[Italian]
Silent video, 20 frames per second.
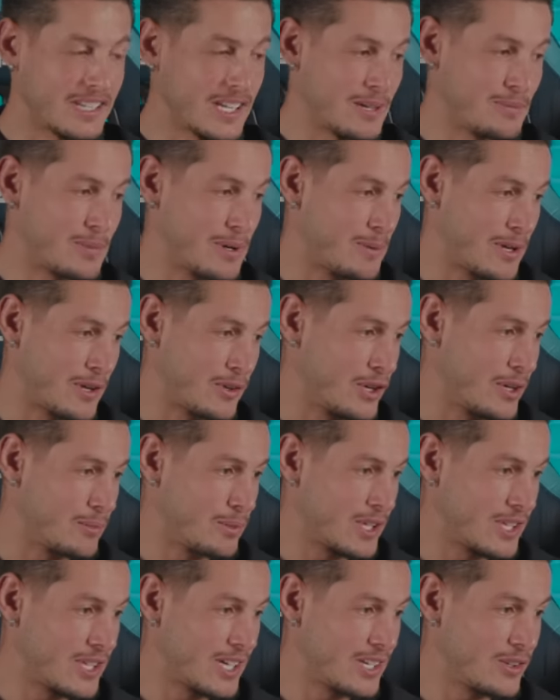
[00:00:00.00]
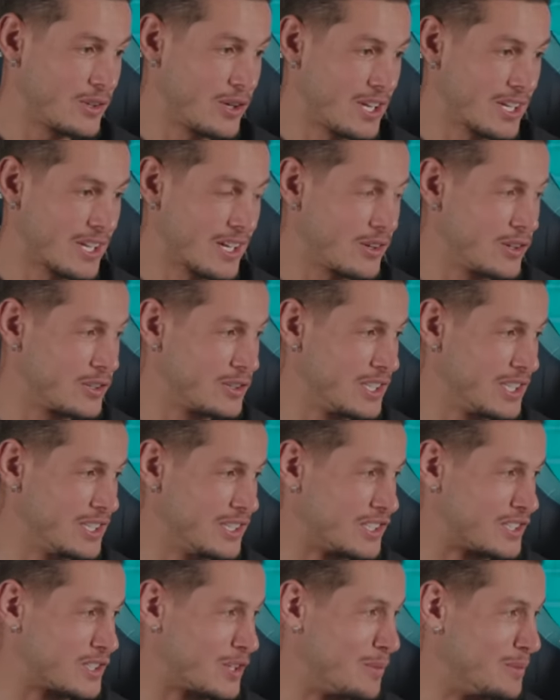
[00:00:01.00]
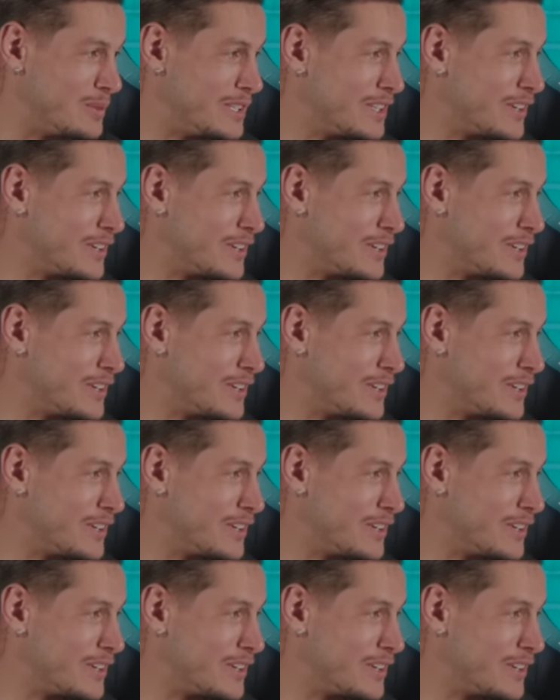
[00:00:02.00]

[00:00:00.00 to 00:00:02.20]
sempre parlo napoletano anche con Lindstrom, ti